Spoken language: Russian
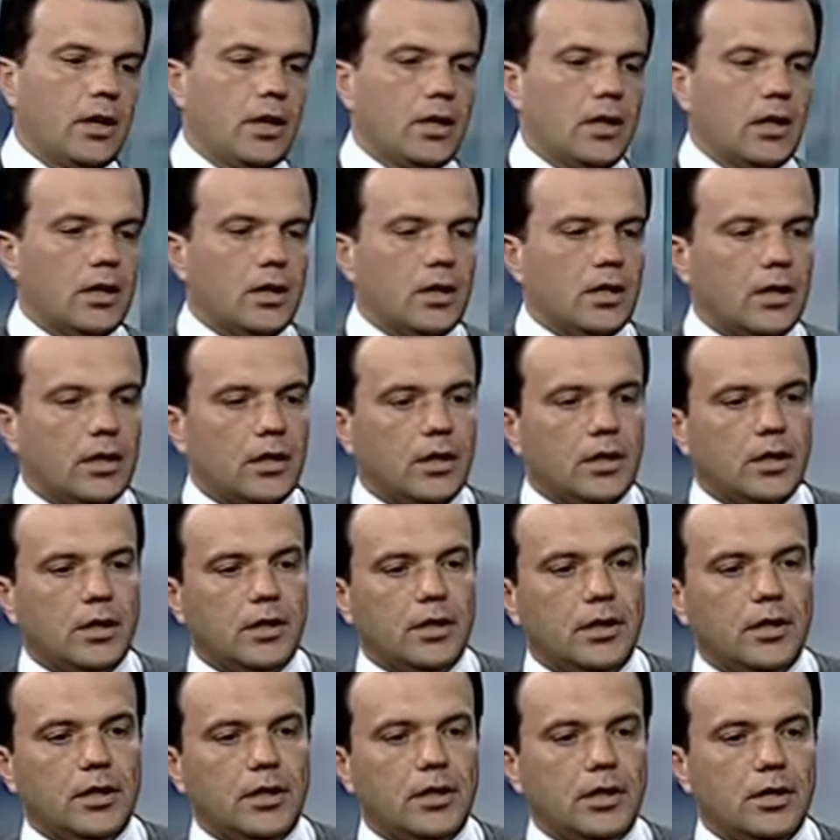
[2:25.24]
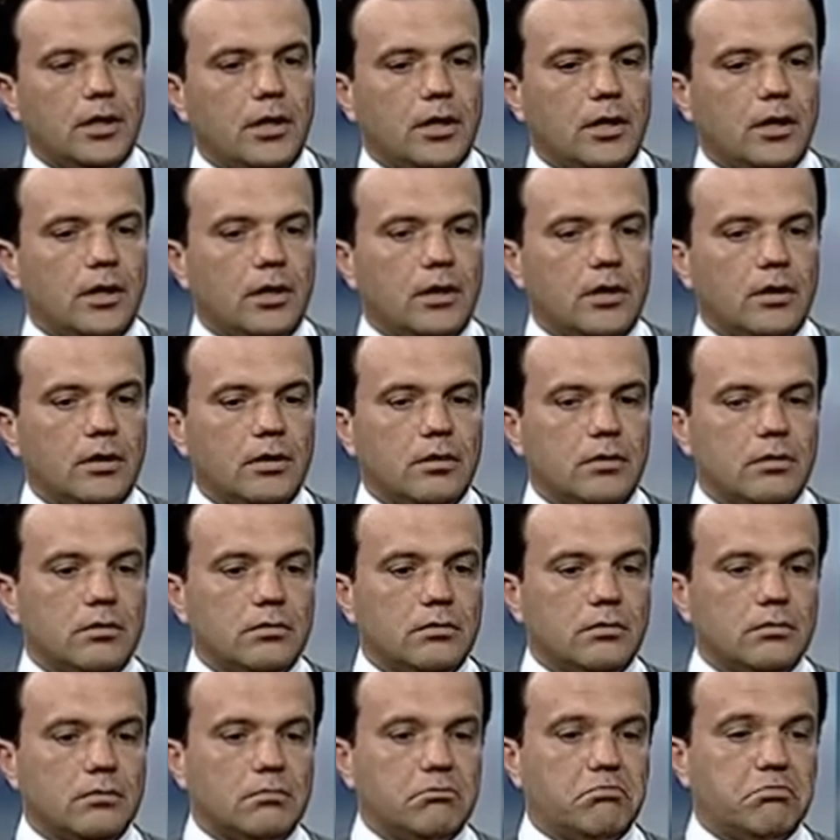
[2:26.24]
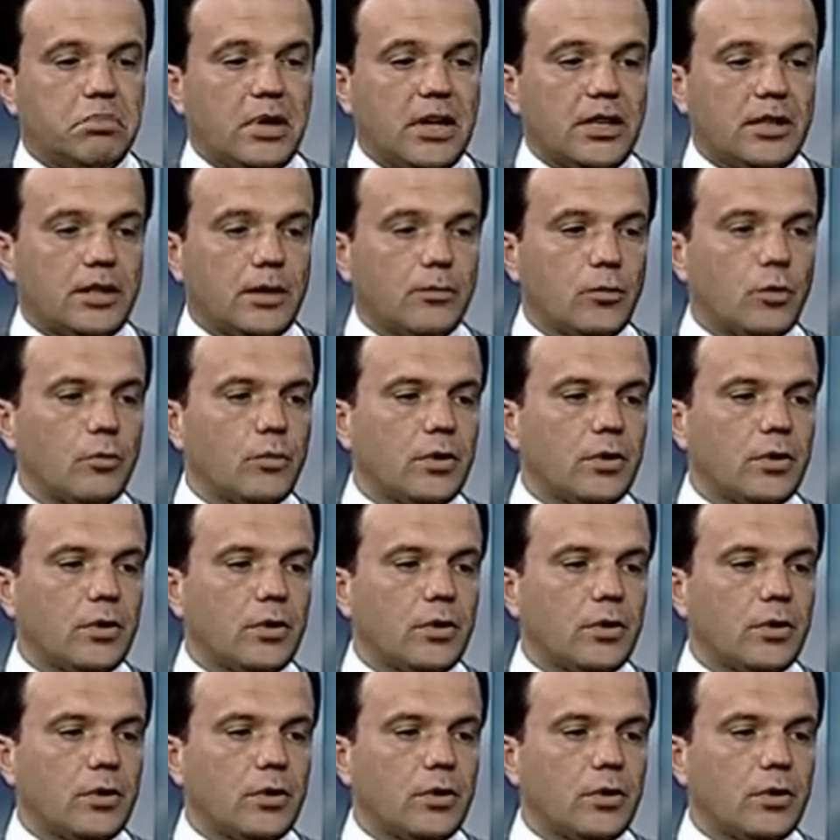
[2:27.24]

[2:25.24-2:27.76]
Э, и поэтому